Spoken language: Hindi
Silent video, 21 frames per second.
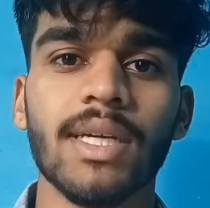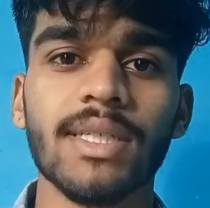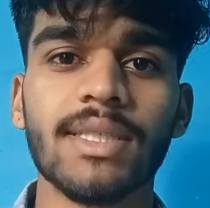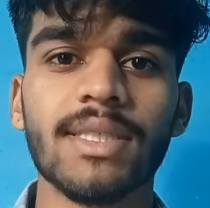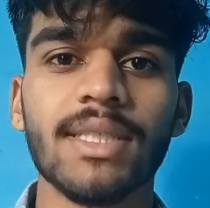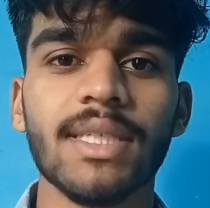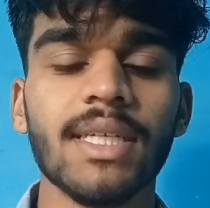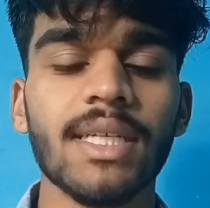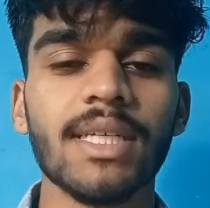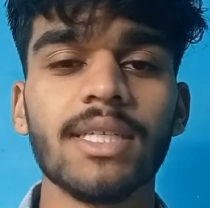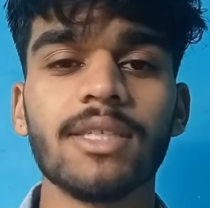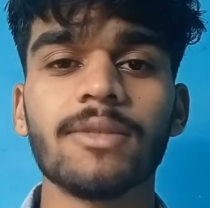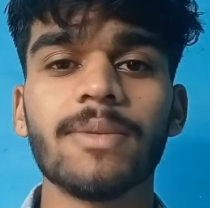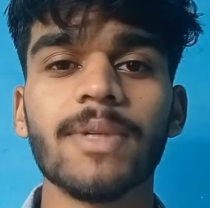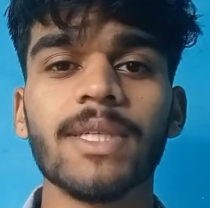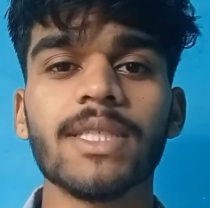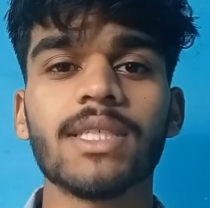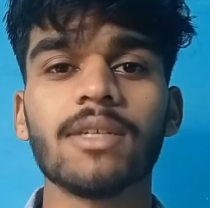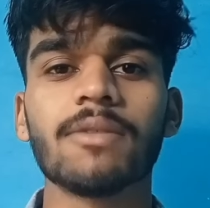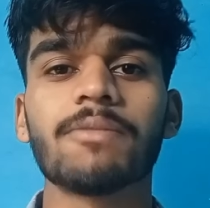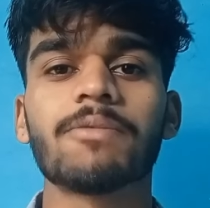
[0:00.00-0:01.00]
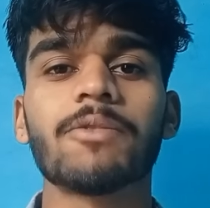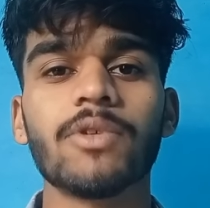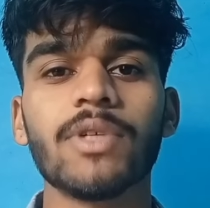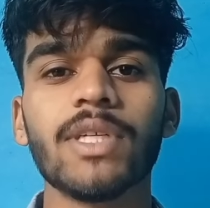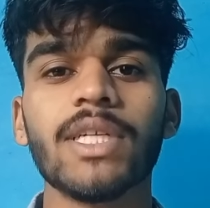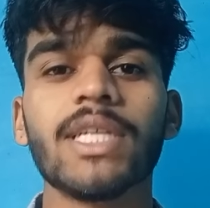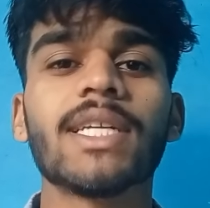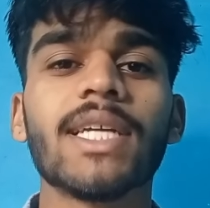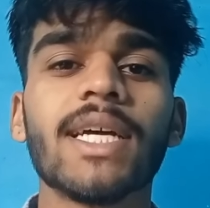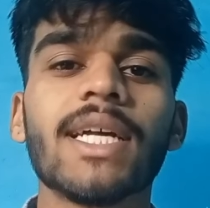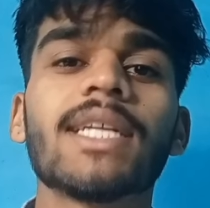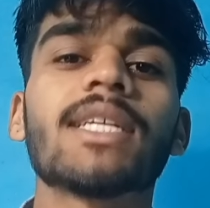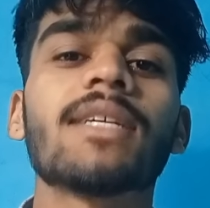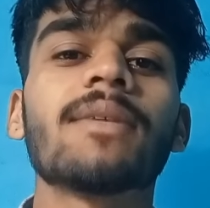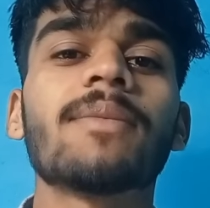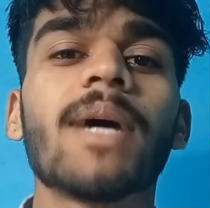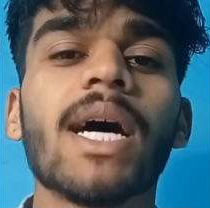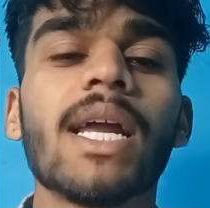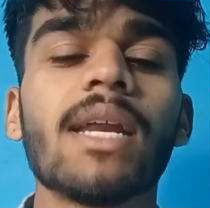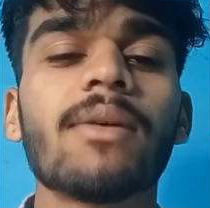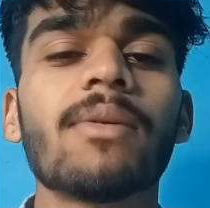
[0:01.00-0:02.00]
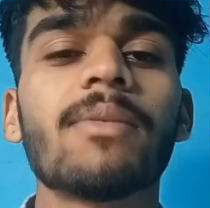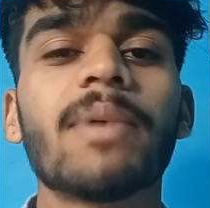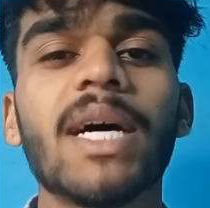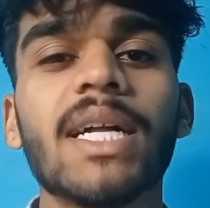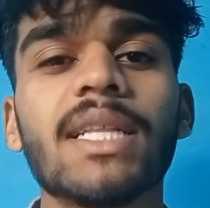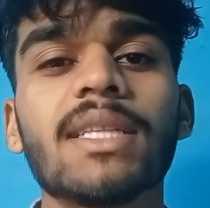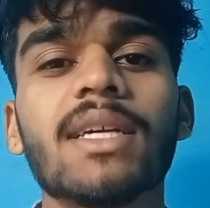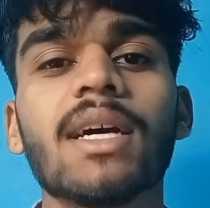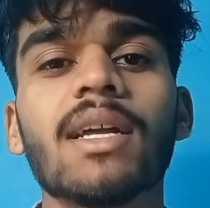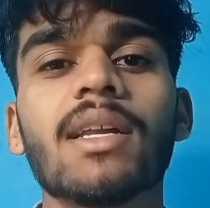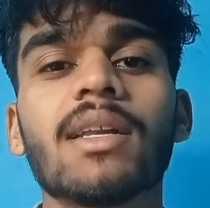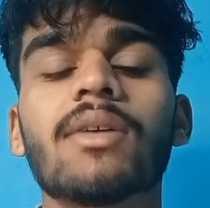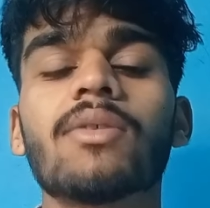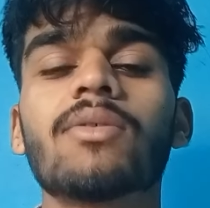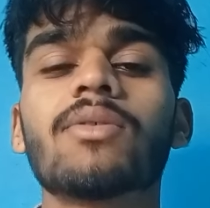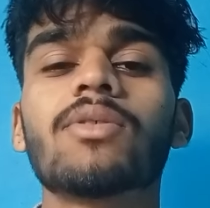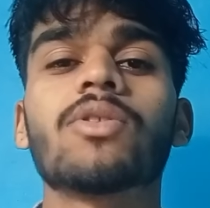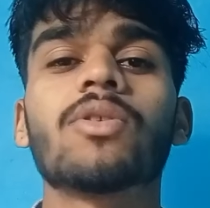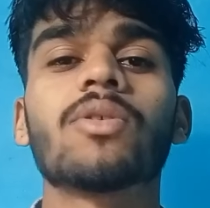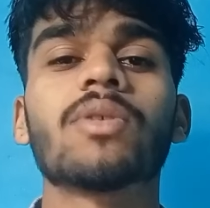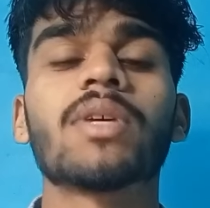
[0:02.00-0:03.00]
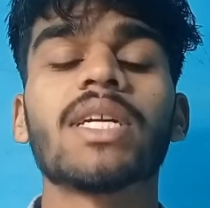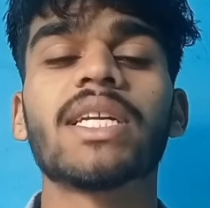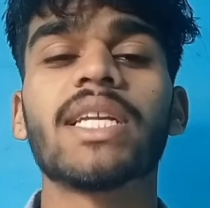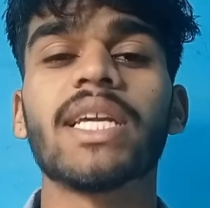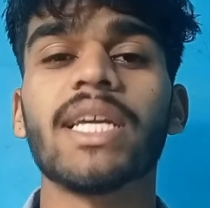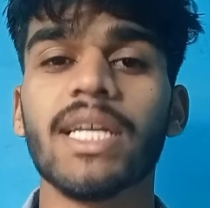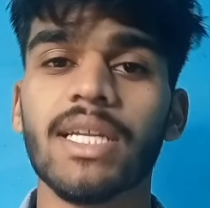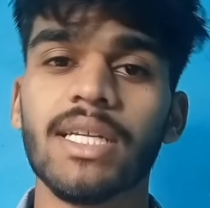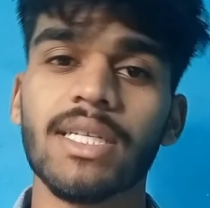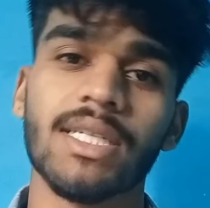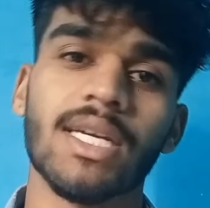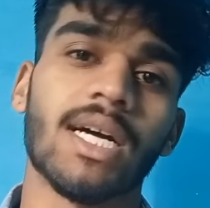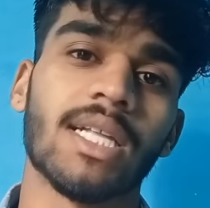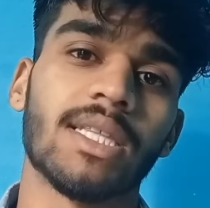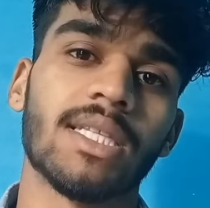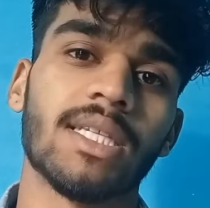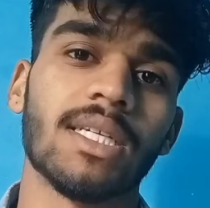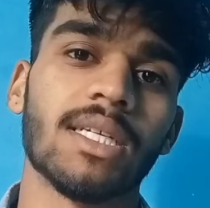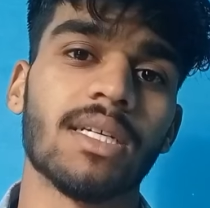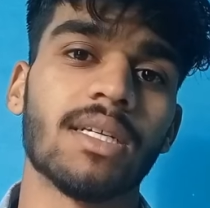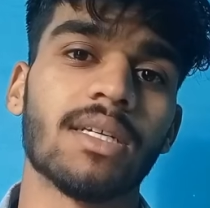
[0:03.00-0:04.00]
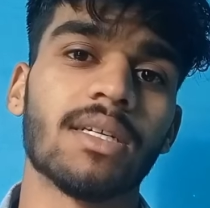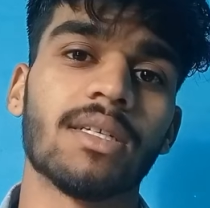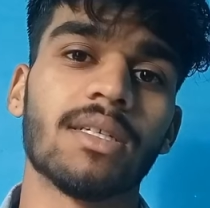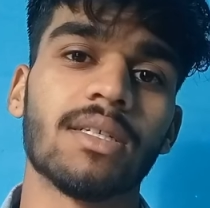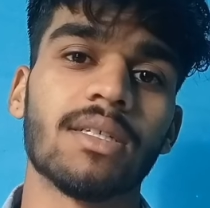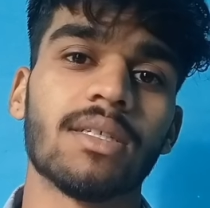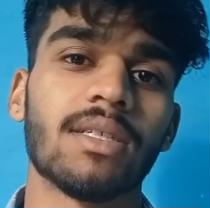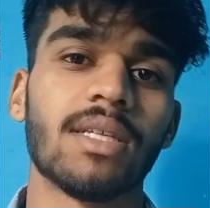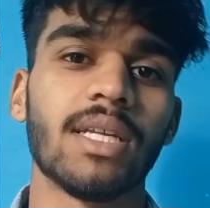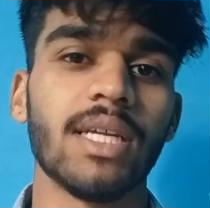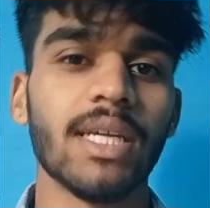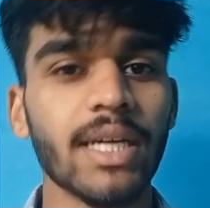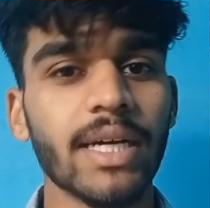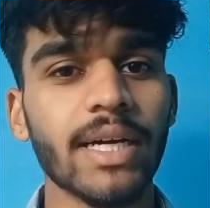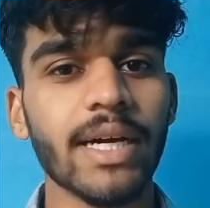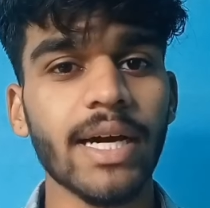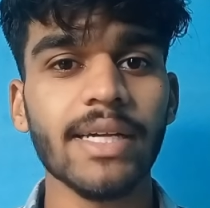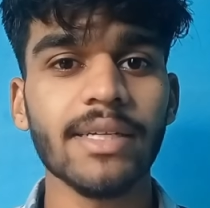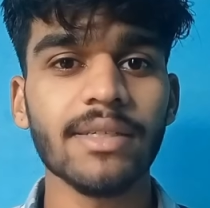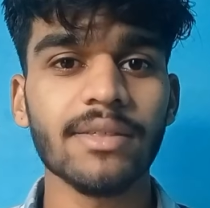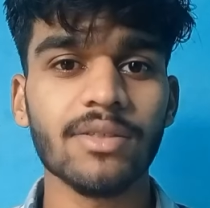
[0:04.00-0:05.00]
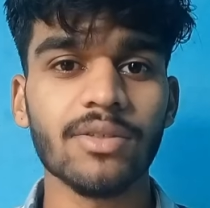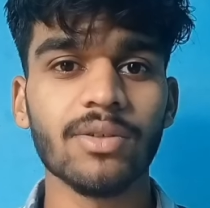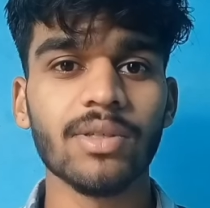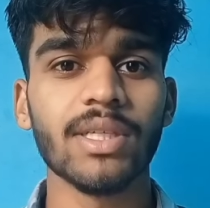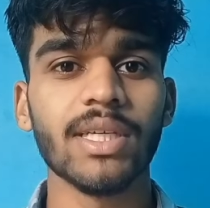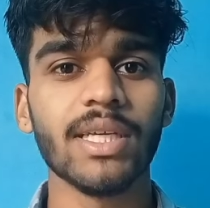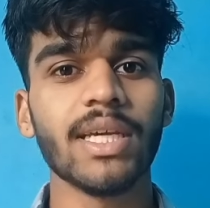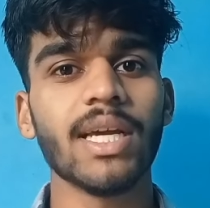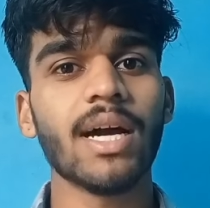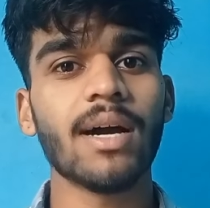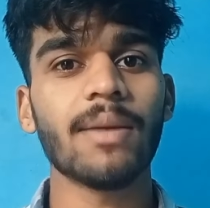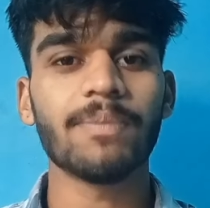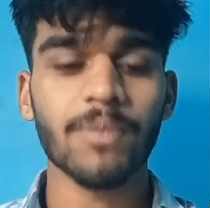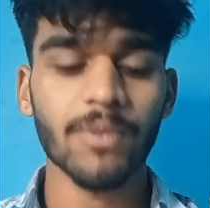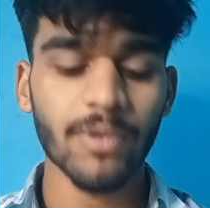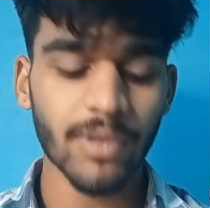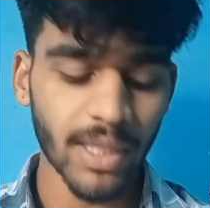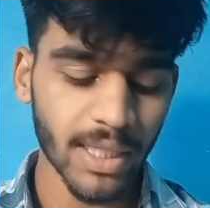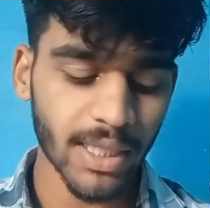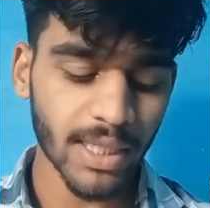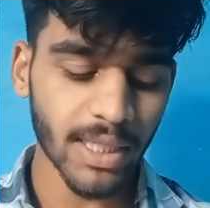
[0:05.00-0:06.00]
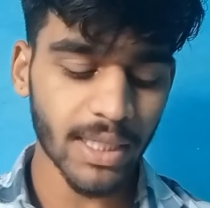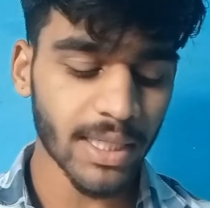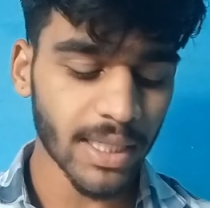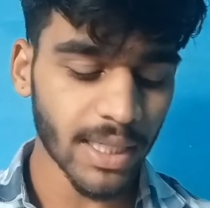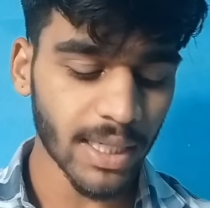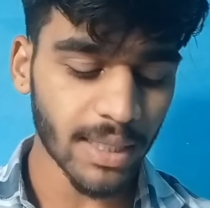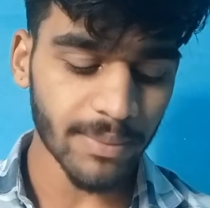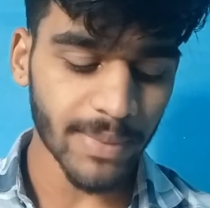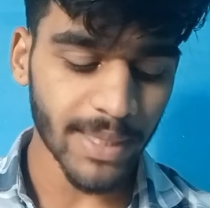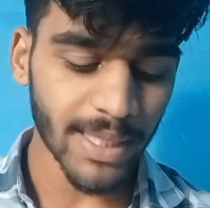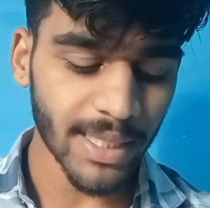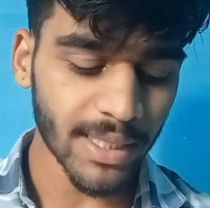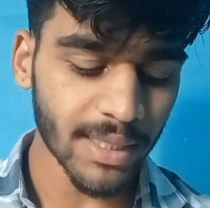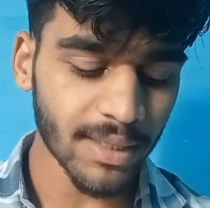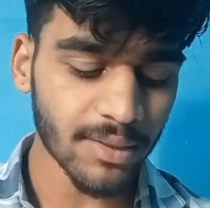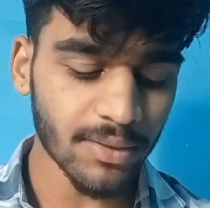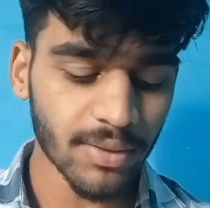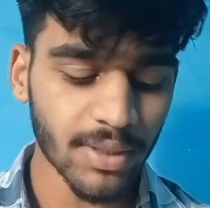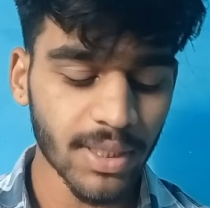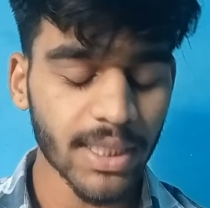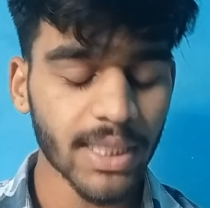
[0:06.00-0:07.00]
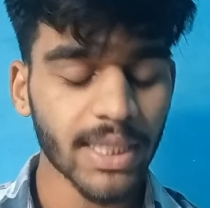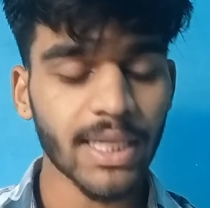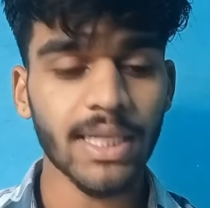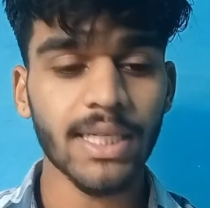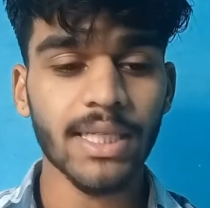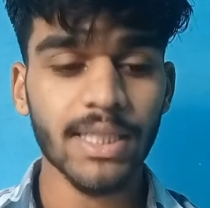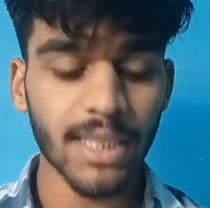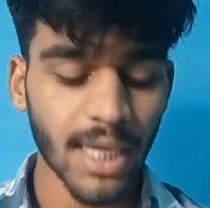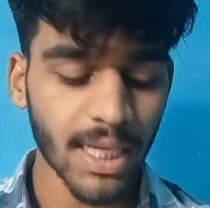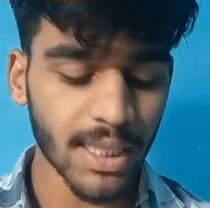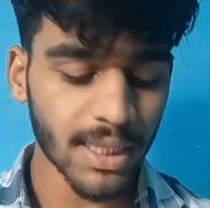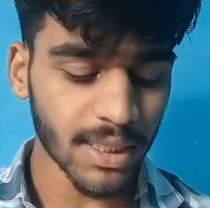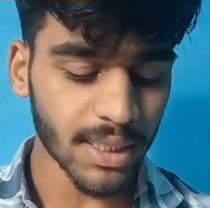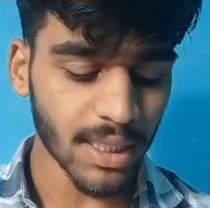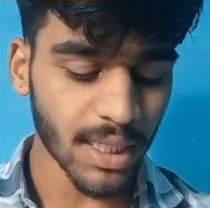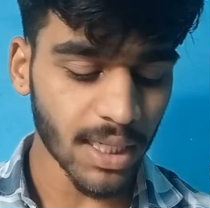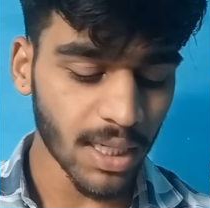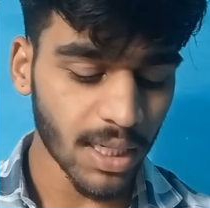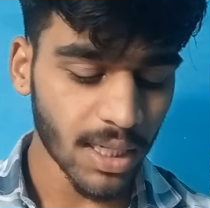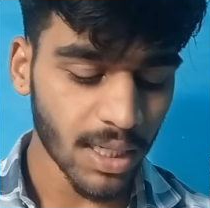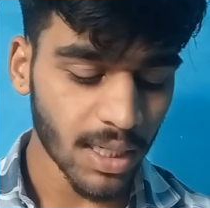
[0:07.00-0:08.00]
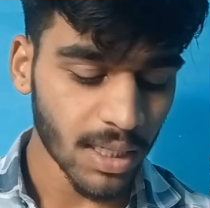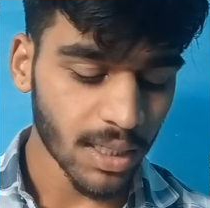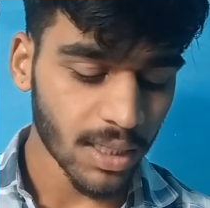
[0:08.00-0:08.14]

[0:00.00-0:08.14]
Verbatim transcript: इस सीरीज़ में सिर्फ उन्हीं ट्रेन के बारे में बात कर रहा हूँ जो कि डेली जाती है ठीक है गाइस तो ये आपको एक ही ट्रेन मिलेगी जो कि डेली जाती है